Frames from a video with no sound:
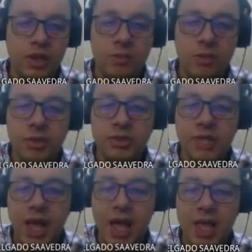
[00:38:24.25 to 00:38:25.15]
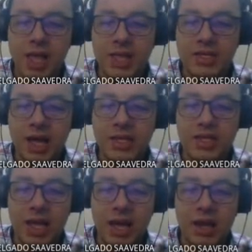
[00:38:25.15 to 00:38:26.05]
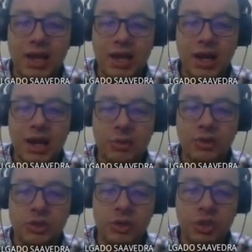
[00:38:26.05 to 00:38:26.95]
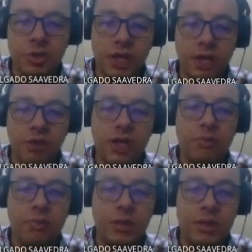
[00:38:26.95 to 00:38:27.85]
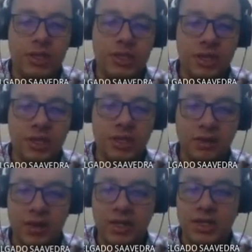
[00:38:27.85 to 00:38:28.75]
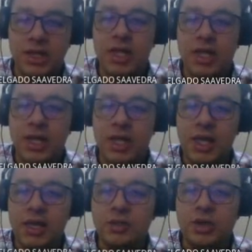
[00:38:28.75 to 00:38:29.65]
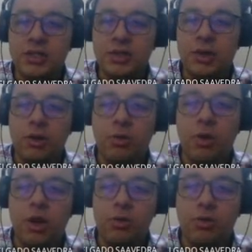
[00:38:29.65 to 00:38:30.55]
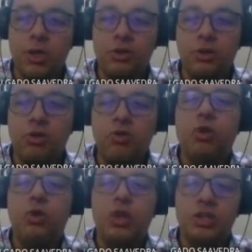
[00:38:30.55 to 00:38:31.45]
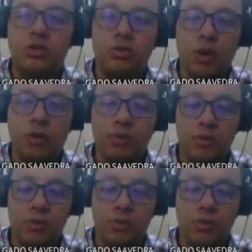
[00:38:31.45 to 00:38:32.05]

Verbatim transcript: Vamos a inicializar el repositorio médico que implementa esta interfaz y eso recibe como argumento un contexto nuevo.